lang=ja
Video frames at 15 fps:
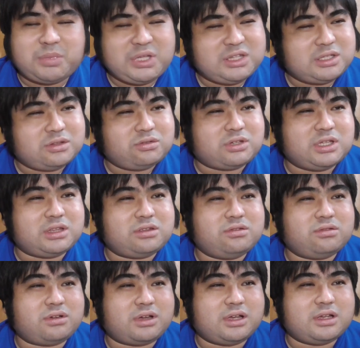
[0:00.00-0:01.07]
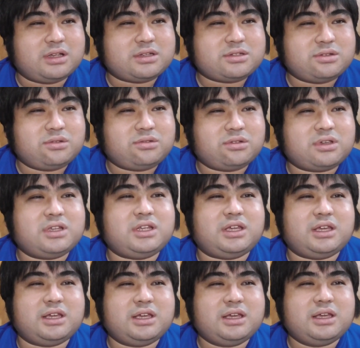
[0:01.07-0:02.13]
いた時っていうか、その時
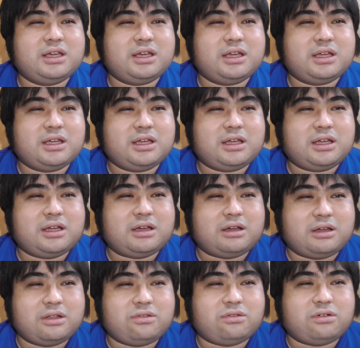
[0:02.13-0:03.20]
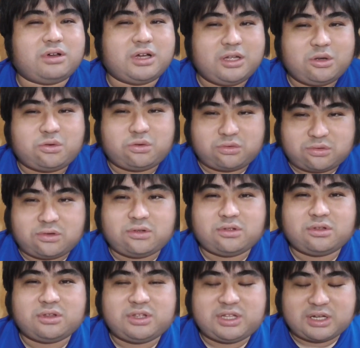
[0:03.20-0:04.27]
に綾子と
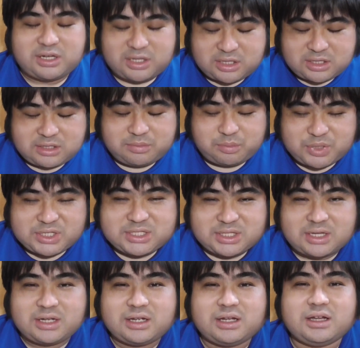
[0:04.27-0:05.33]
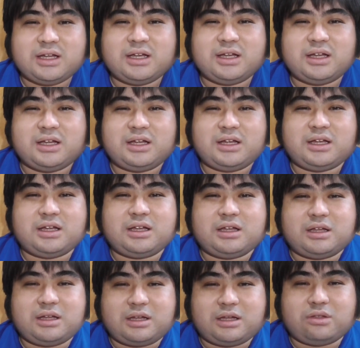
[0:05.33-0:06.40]
出会いました。
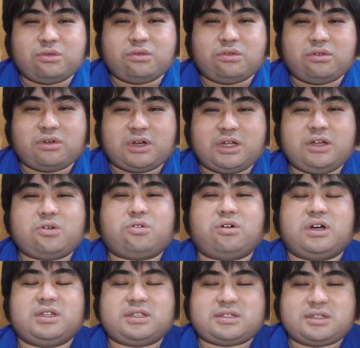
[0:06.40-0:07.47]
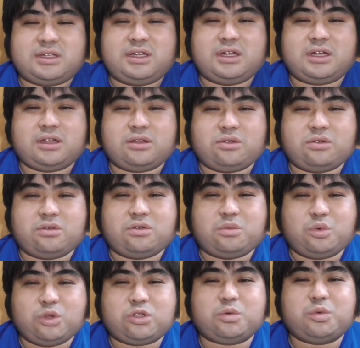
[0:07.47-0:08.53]
綾子はですね、
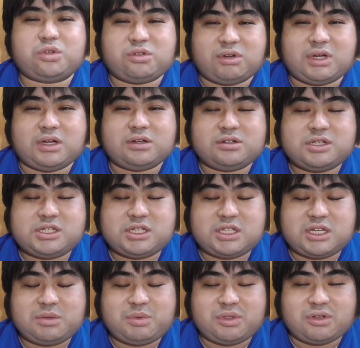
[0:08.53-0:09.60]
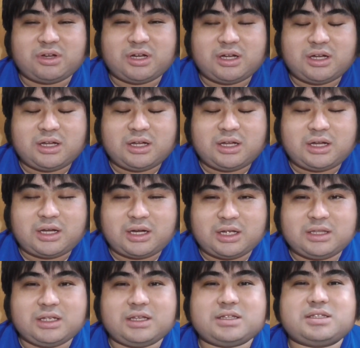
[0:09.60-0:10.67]
もともとはフジテレビの
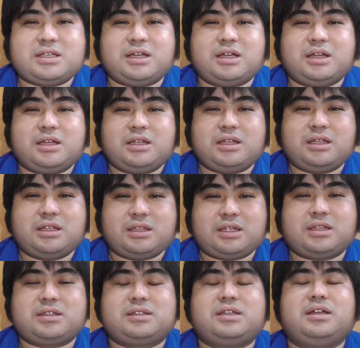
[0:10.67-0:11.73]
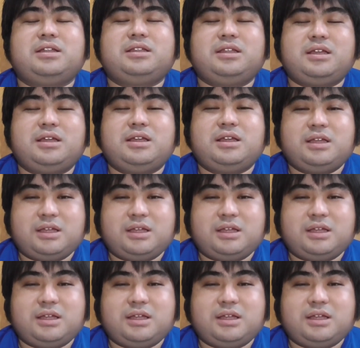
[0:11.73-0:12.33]
アナウンサーだったんで、